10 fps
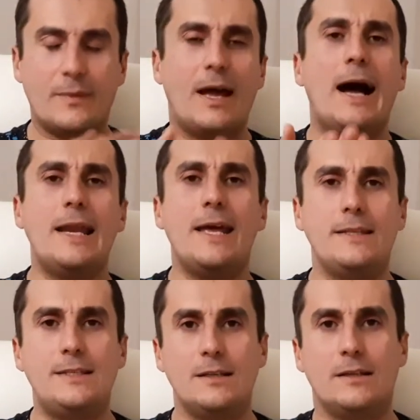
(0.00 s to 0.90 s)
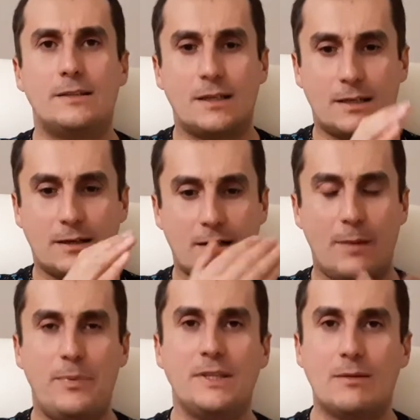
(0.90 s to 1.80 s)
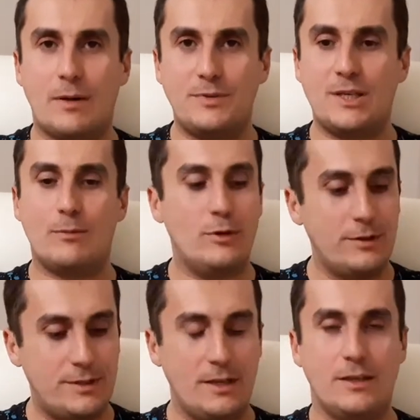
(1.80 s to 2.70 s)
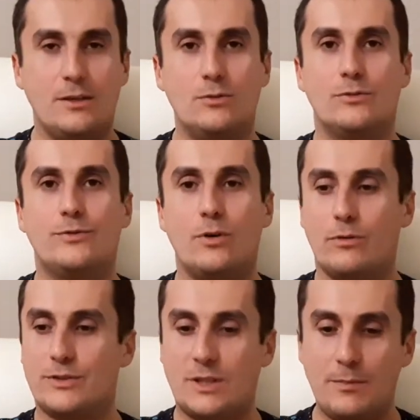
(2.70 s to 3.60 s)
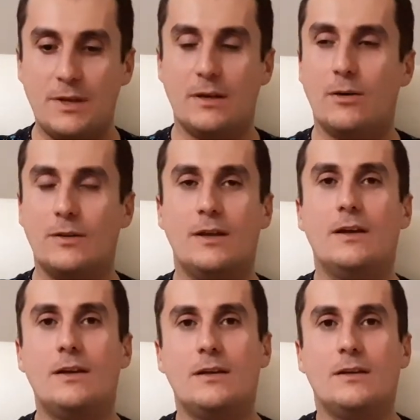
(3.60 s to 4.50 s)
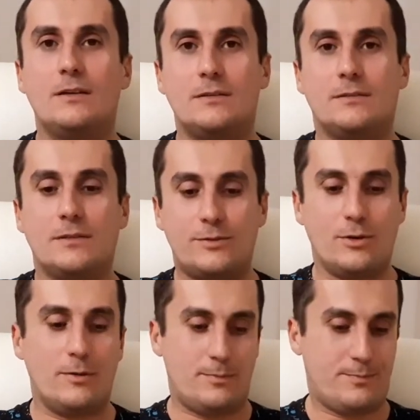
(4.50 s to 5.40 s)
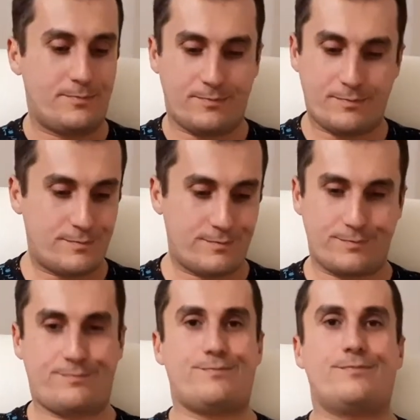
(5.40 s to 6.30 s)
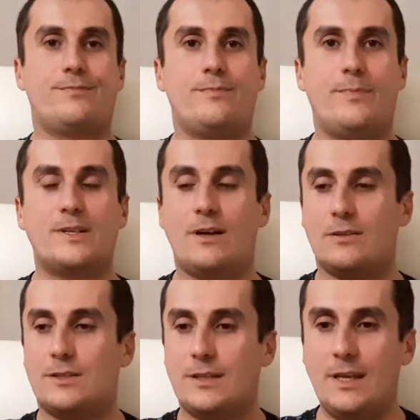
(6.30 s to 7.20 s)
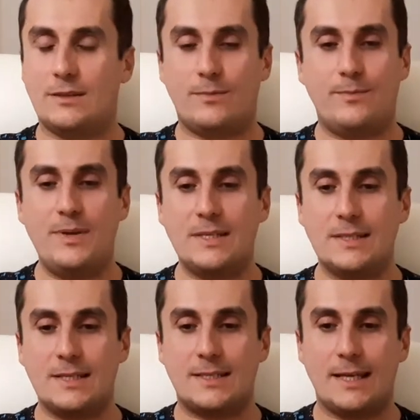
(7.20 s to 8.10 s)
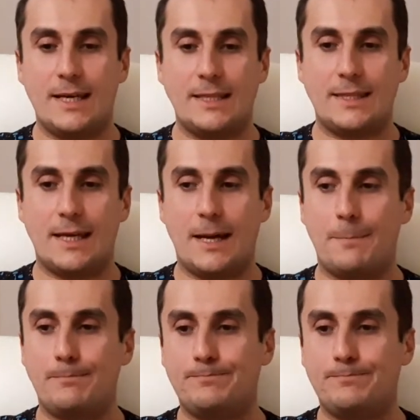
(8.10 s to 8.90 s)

олень делает копытом об землю и деньги идут. Все, вот стабильного. Все, Пожалуйста, нет, бизнес это,